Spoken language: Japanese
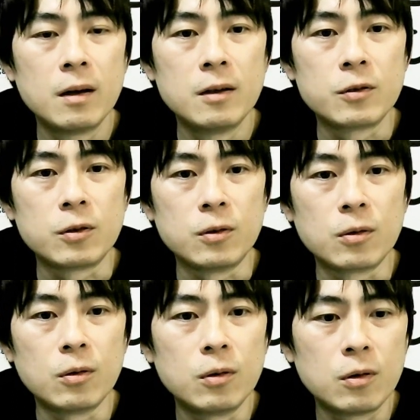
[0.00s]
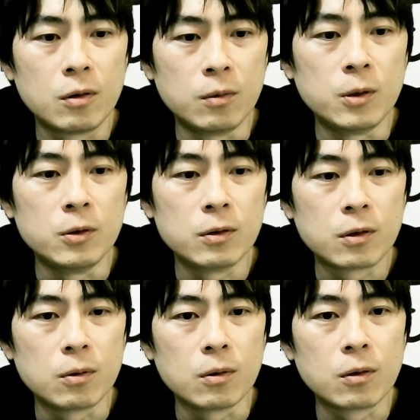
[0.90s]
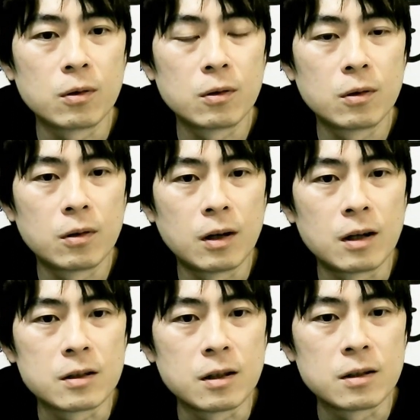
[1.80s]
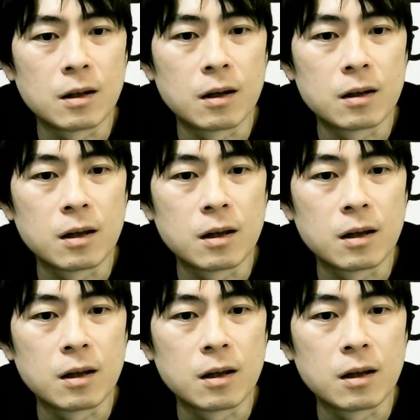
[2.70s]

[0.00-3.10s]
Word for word: そういうことを思う今日この頃の話でした。